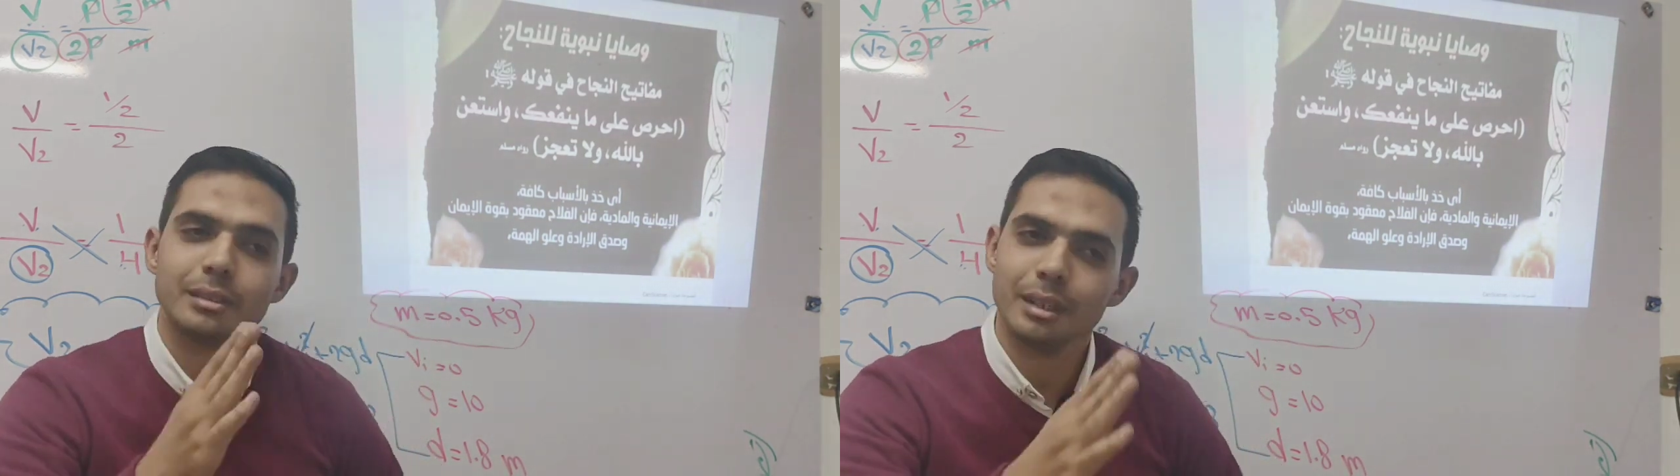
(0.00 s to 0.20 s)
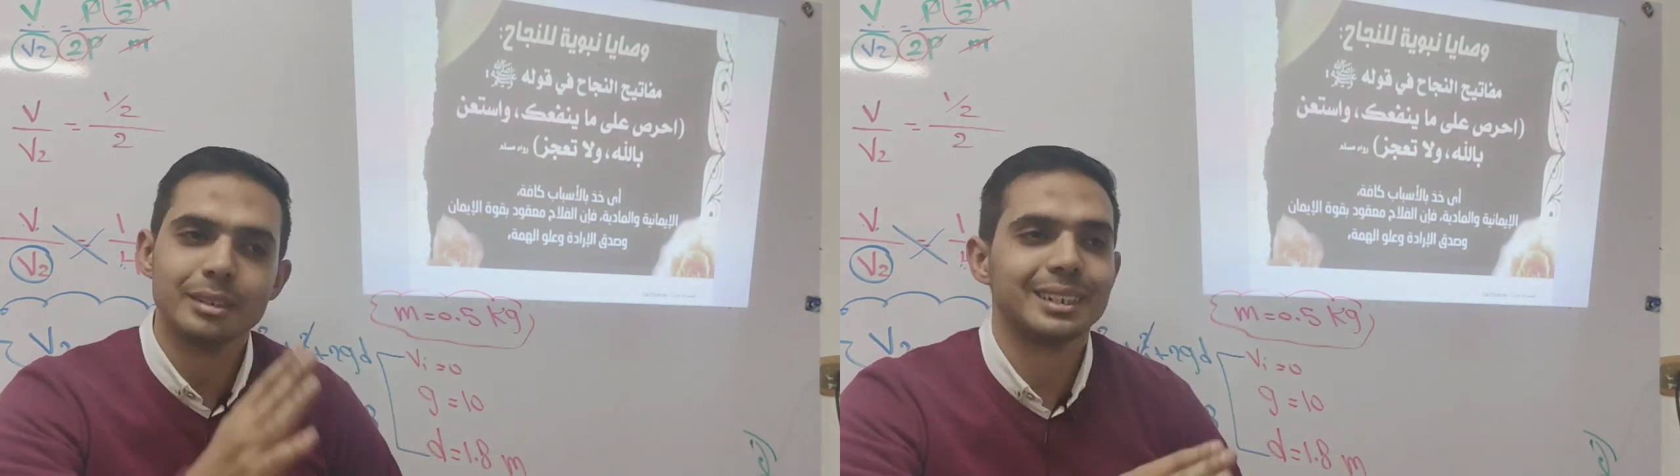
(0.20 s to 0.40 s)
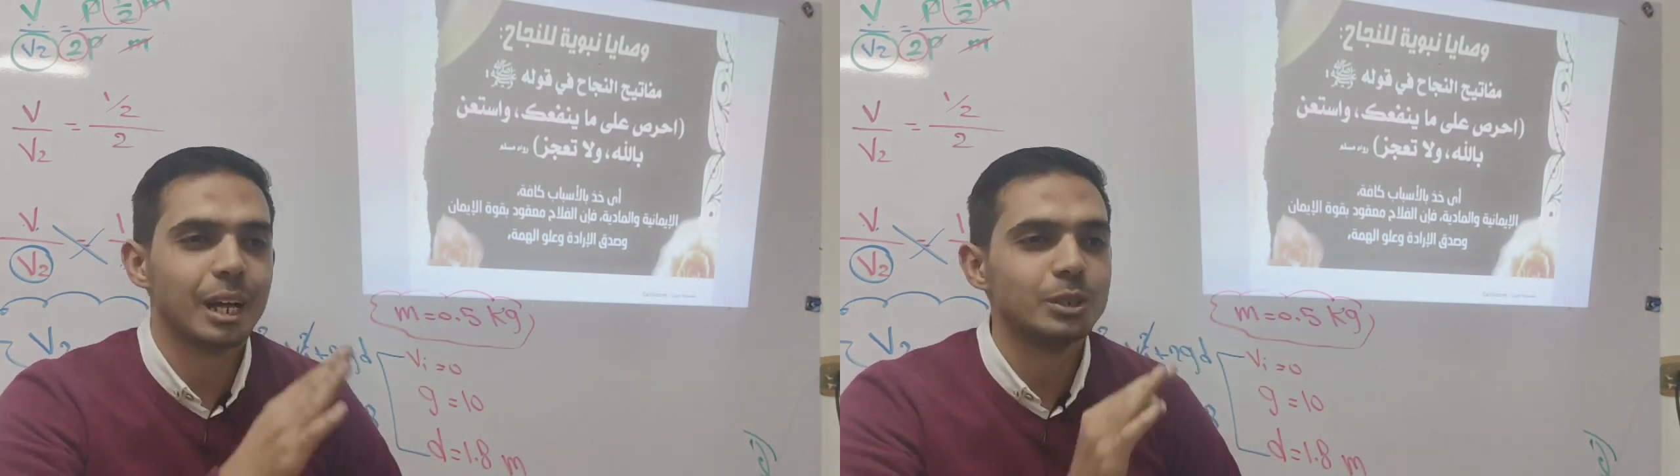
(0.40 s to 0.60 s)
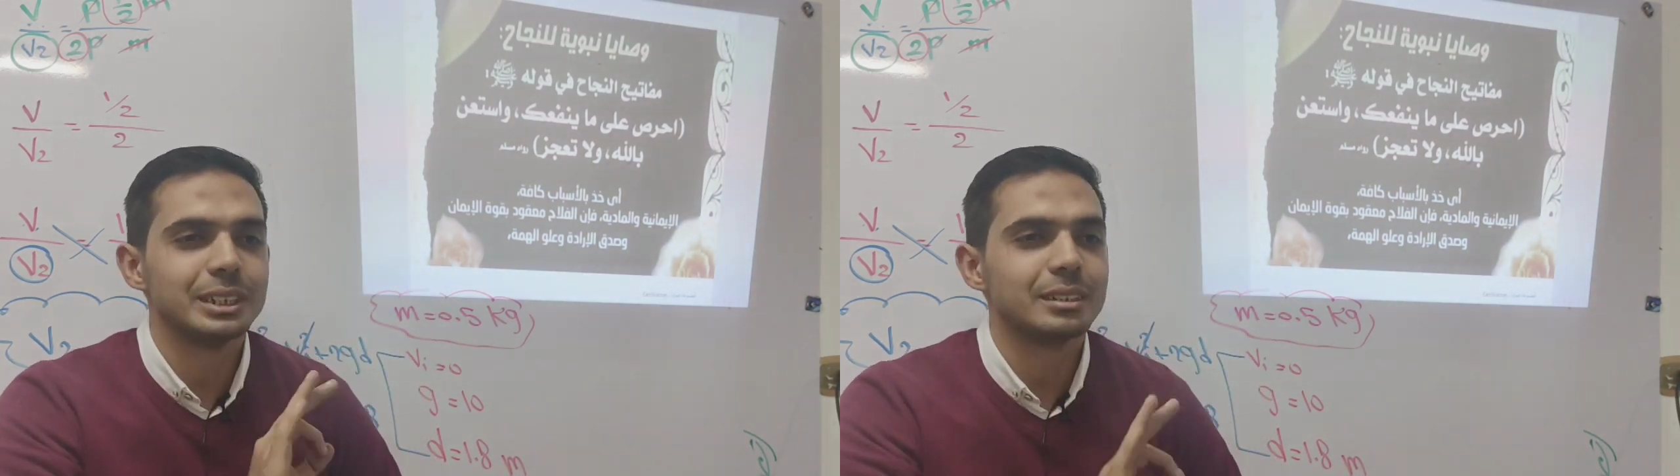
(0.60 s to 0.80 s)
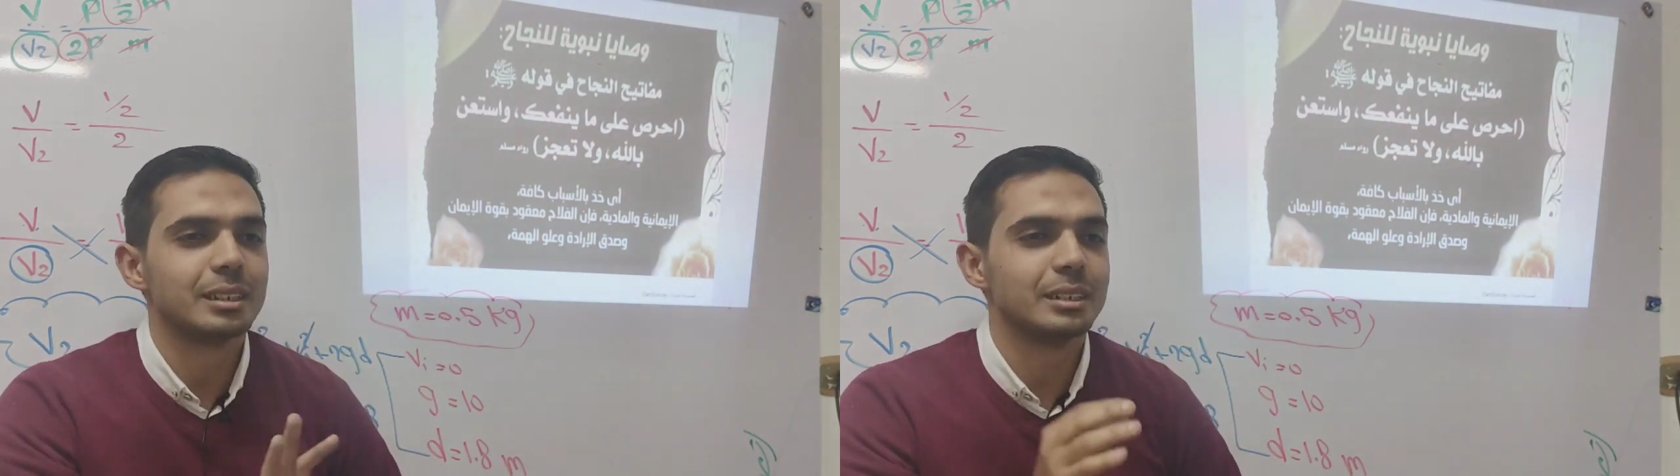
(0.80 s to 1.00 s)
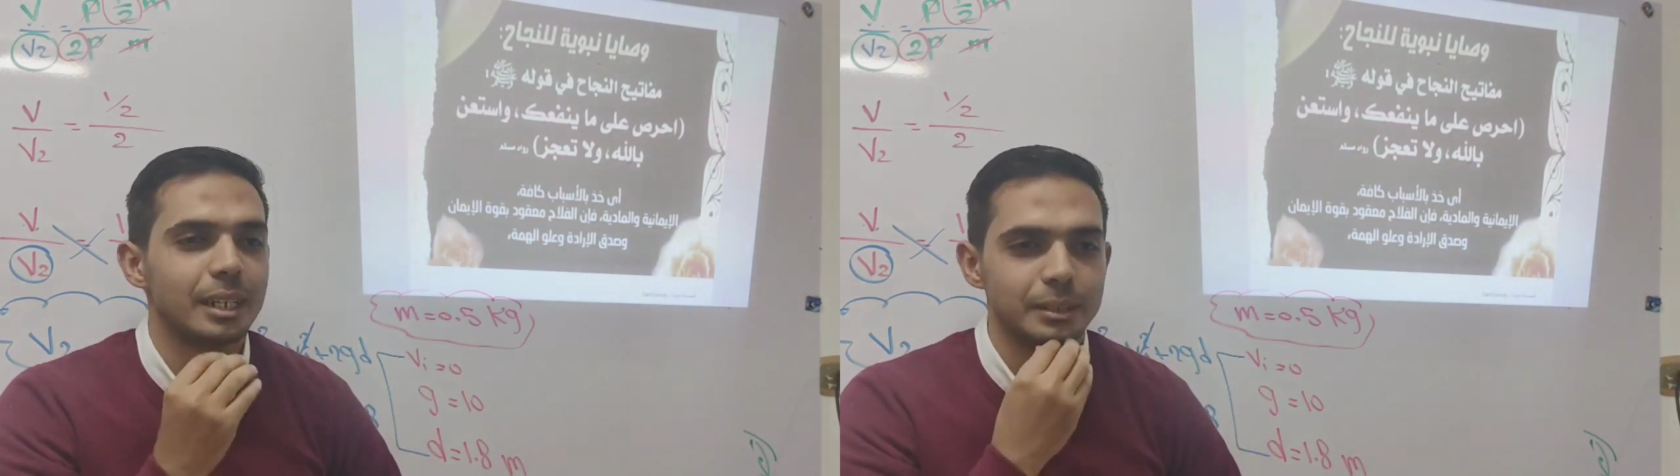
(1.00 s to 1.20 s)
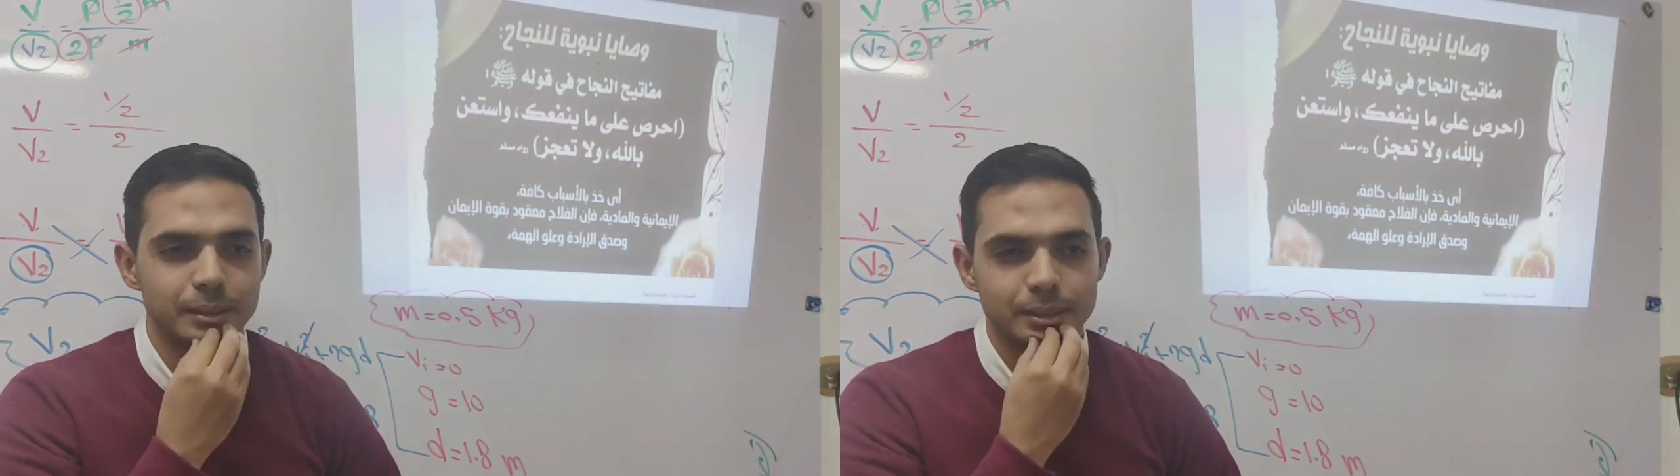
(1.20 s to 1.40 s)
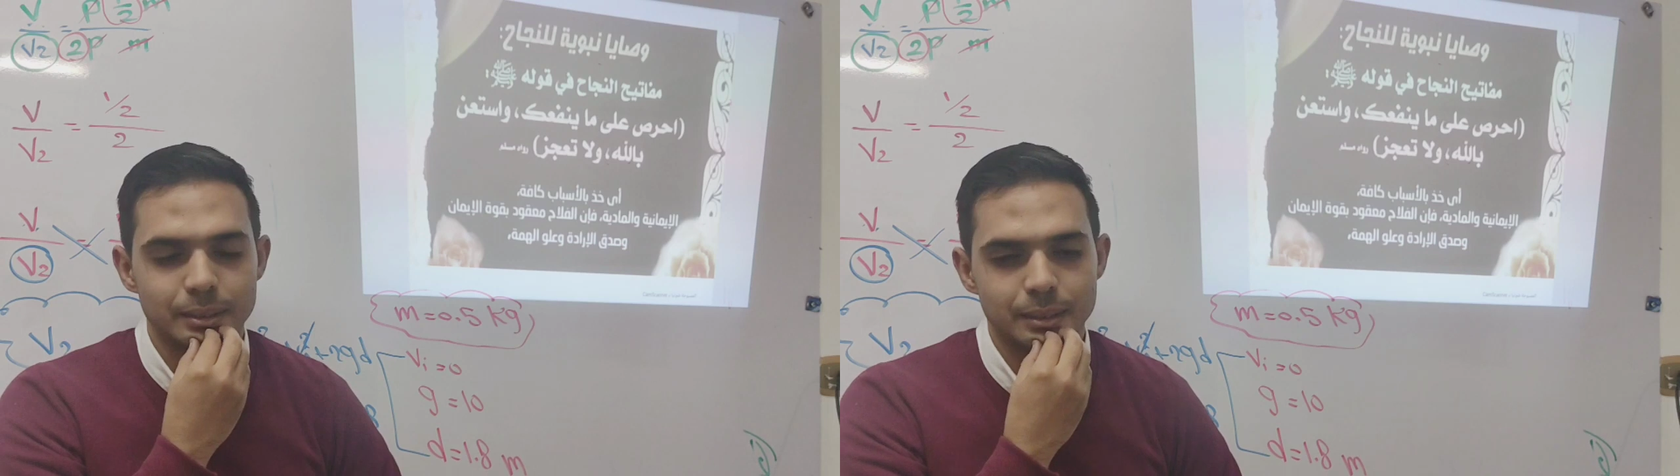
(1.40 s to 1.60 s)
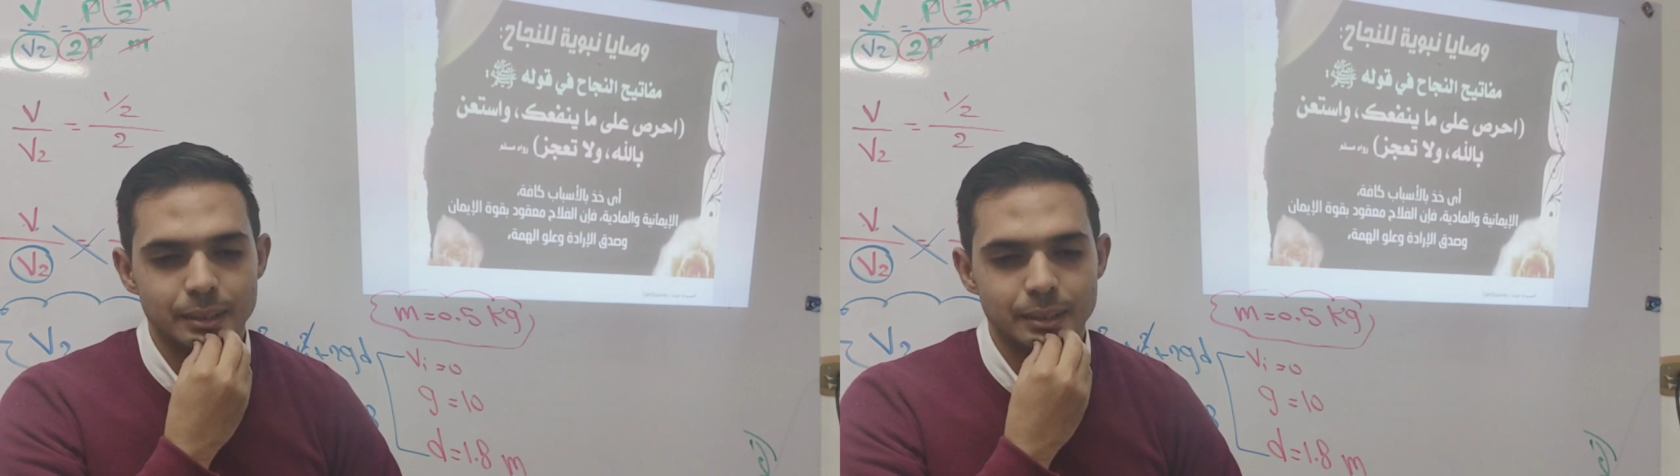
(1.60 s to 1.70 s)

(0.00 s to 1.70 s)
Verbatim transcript: النهارده ان انا هقعد اذاكر ثلاث ساعات